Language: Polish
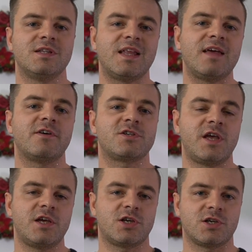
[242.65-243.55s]

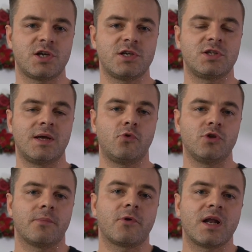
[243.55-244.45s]
najważniejsza rzecz dla
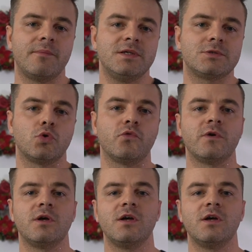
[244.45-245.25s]
młodych programistów.